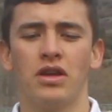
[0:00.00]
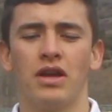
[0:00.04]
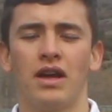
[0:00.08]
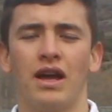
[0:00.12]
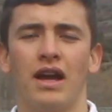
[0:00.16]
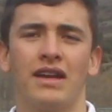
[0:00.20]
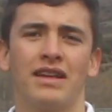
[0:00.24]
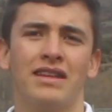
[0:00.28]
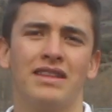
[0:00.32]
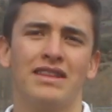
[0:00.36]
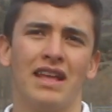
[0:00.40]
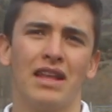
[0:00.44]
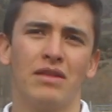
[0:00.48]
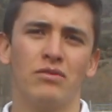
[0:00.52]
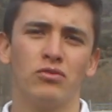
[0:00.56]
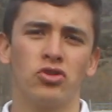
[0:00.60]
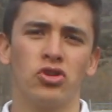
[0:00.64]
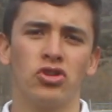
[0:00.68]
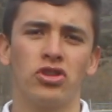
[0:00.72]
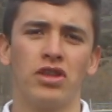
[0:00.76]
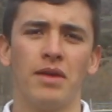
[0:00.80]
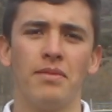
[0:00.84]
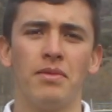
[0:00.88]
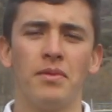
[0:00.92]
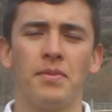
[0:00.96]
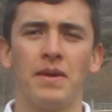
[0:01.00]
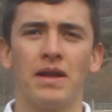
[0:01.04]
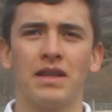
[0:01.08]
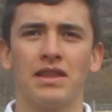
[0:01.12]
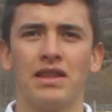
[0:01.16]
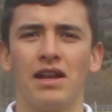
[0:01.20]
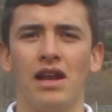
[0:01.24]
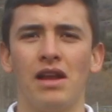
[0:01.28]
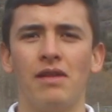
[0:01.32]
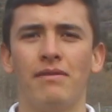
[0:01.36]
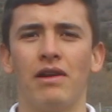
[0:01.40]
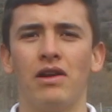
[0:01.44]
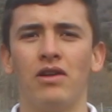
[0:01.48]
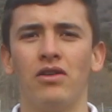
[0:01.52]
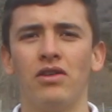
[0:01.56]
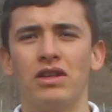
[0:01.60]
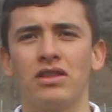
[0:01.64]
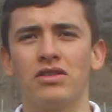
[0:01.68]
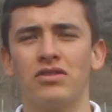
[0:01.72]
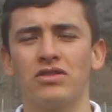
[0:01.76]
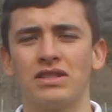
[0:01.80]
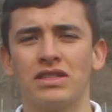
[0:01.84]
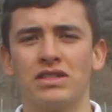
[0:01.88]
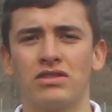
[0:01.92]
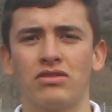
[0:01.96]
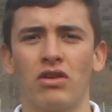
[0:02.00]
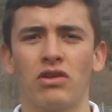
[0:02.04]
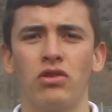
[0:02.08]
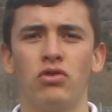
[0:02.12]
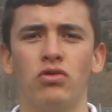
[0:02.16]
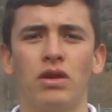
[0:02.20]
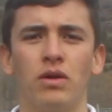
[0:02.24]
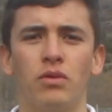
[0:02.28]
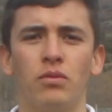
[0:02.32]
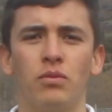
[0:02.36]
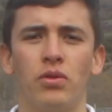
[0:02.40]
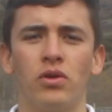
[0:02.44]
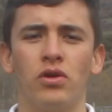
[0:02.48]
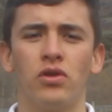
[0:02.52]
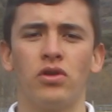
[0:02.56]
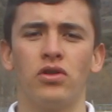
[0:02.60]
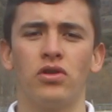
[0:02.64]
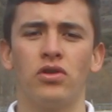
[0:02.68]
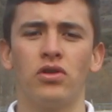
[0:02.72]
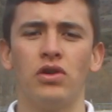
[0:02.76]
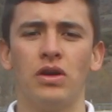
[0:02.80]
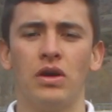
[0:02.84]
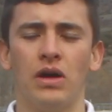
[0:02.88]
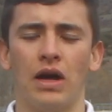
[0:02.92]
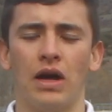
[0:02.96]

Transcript: aquí te dan mucho tiempo para tener el balón, entonces eso ayuda un poco, ¿no?